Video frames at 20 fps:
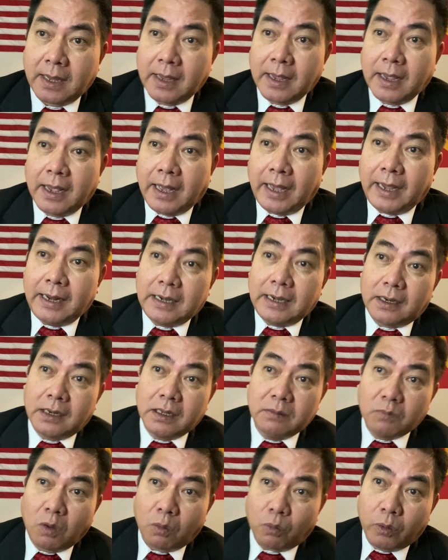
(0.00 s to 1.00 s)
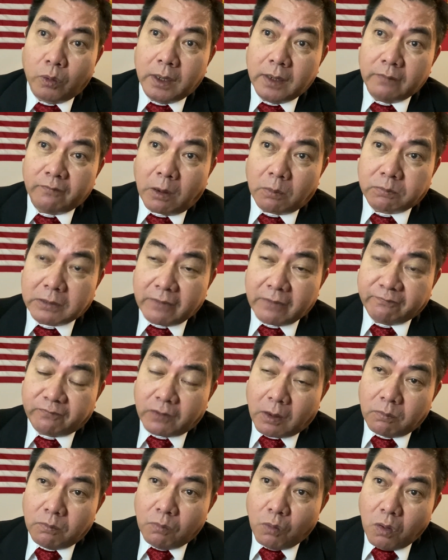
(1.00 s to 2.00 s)
hay là linh mục Nguyễn Ngọc Nam
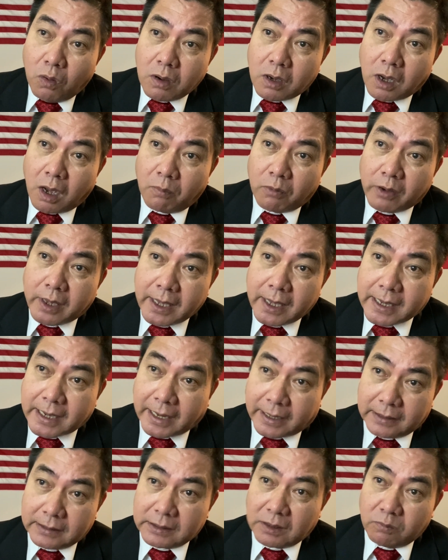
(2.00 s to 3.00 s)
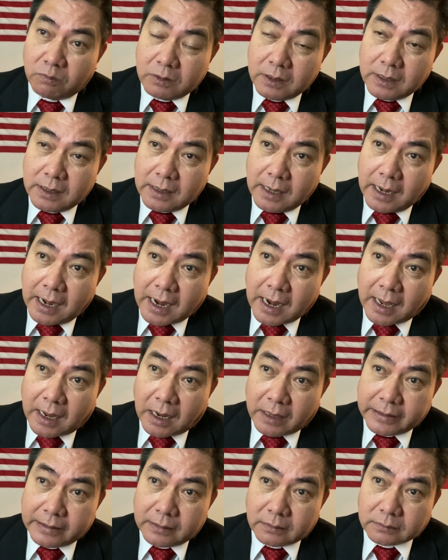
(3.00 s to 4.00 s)
Phong muốn có một khía cảnh giống như là
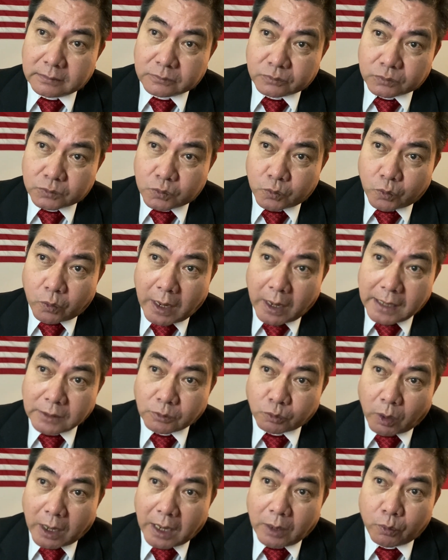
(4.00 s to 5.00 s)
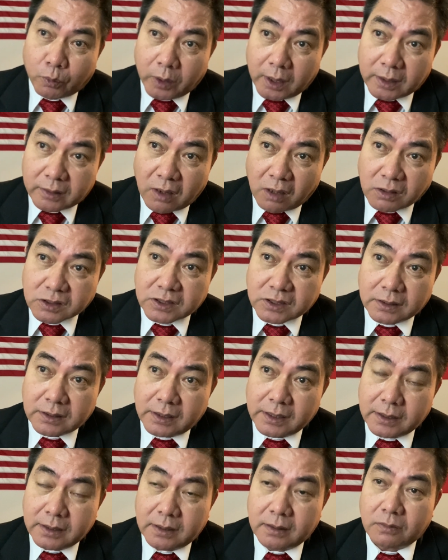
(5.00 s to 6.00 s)
quan toàn quyền
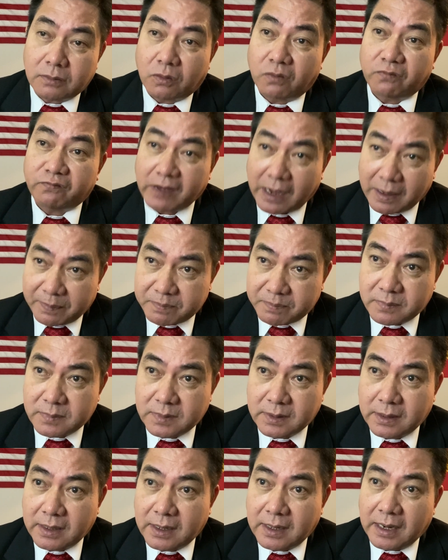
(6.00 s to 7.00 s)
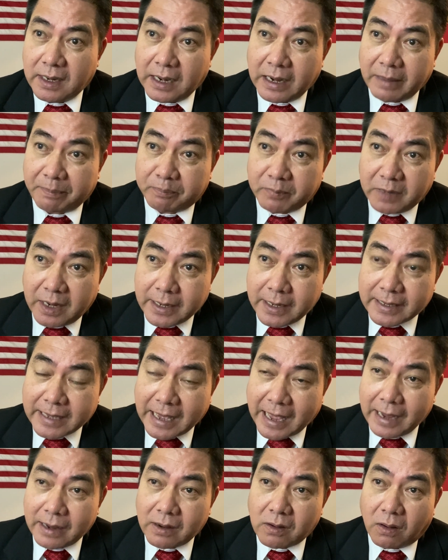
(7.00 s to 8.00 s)
Lear của Pháp lập nên
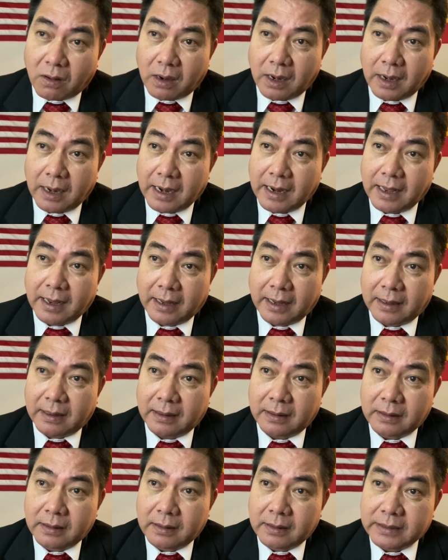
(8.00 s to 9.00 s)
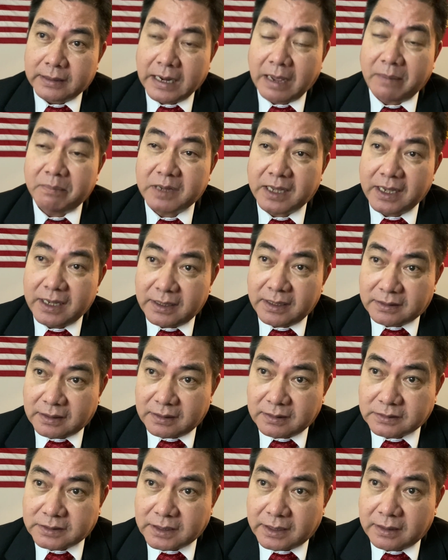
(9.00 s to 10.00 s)
cái gọi là Nam Kỳ
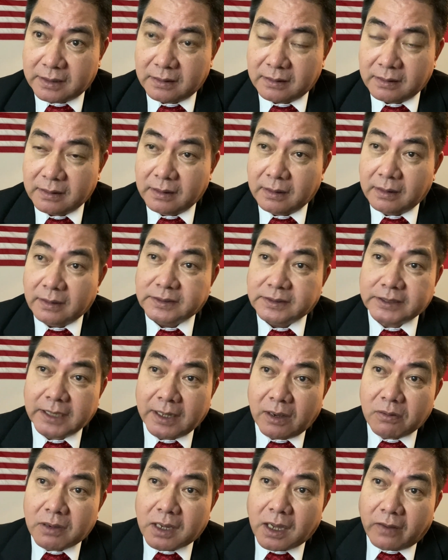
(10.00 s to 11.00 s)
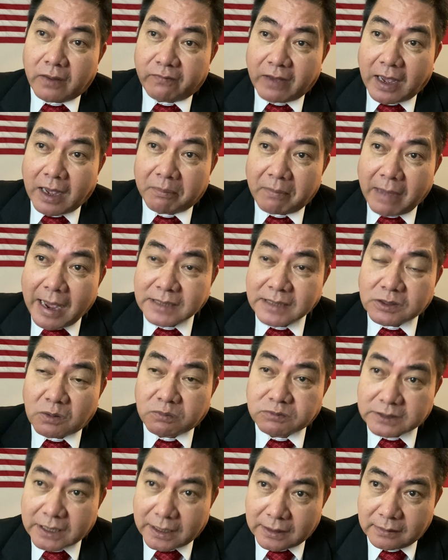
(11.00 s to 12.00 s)
tự trị treo cờ vàng ba
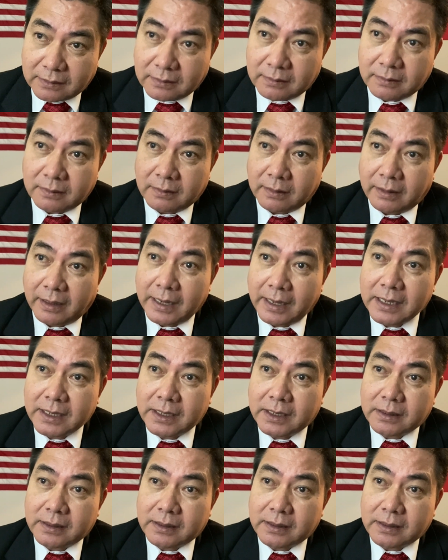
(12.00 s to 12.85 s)
sọc xanh lấy